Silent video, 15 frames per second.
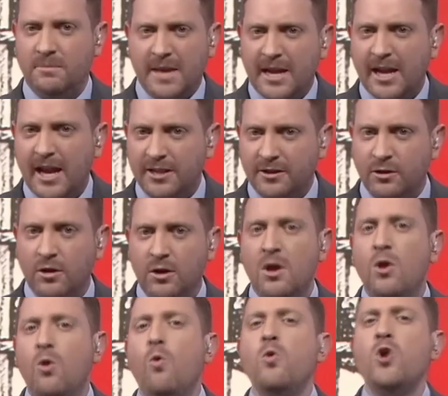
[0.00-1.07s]
Bien clarito.
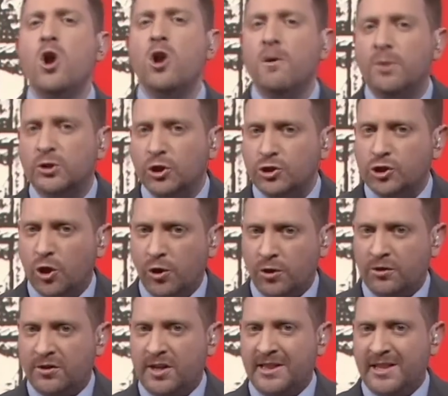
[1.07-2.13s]
Uno de los
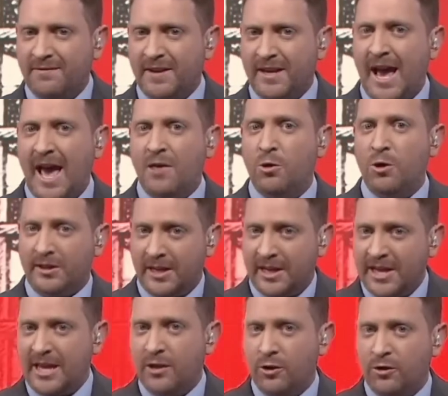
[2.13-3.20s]
motochorros identificados,
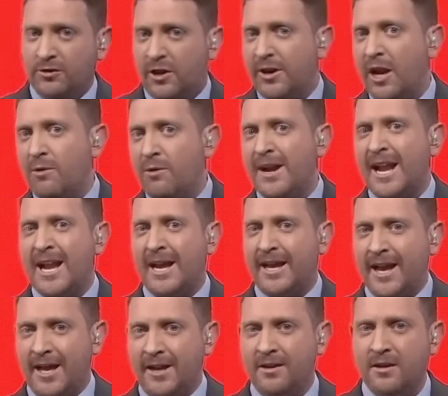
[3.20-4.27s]
detenidos, que ahora lo van a
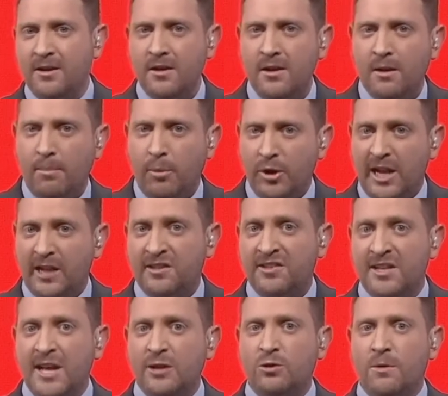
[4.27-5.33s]
alargar, por el
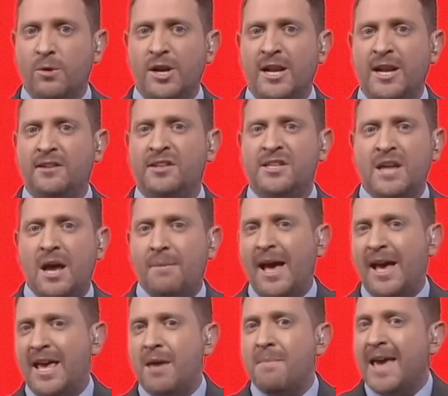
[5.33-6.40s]
asesinato de Morena. Se
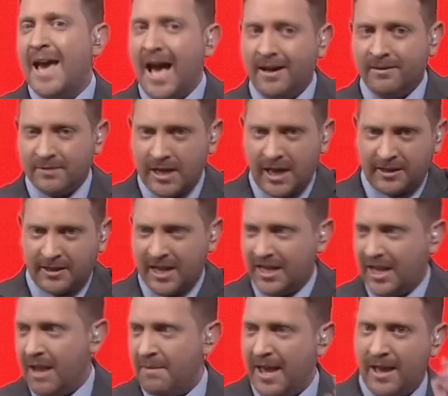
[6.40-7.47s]
llama MA. Hasta ahí,
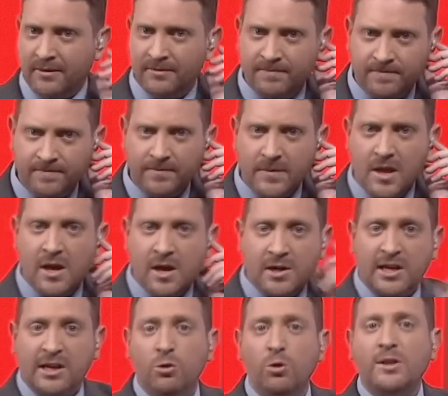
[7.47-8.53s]
MA.
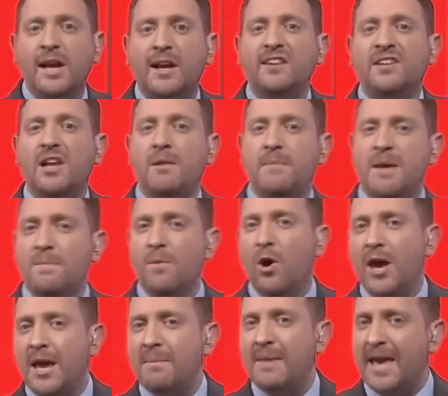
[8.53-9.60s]
Resulta que es el
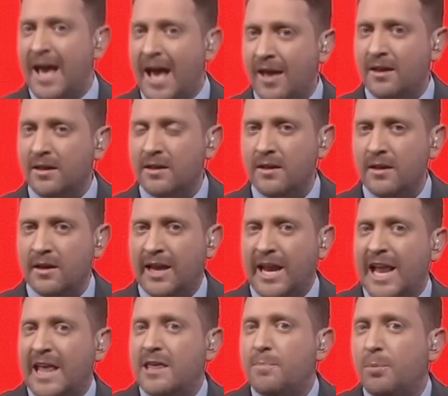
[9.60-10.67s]
mismo MA
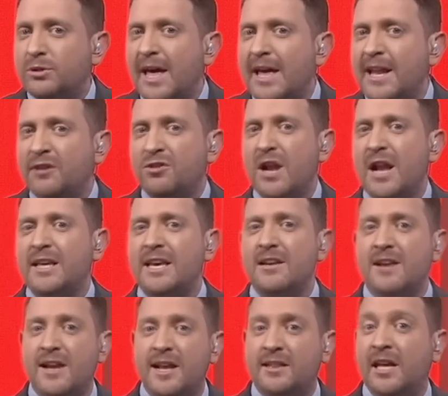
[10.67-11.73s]
que la diputada nacional
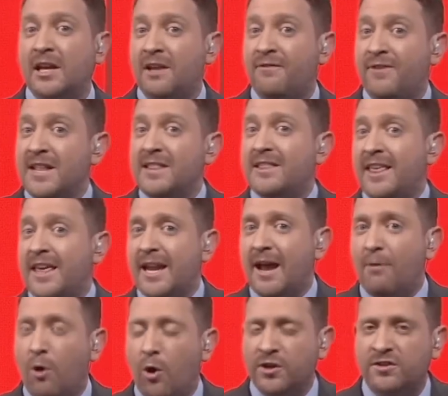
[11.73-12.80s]
kirchnerista y este referente de
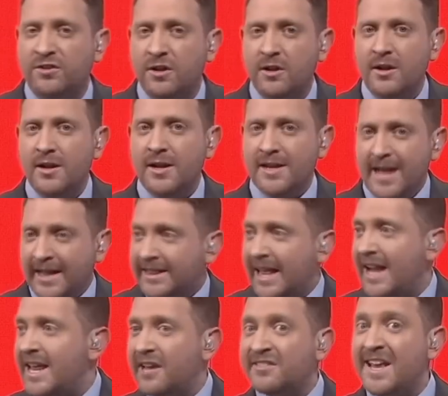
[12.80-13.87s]
Grabois,
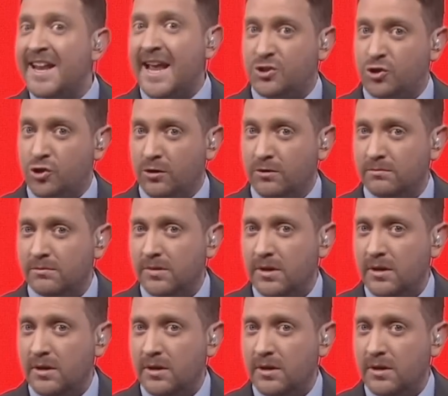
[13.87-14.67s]
Natalia Saracho,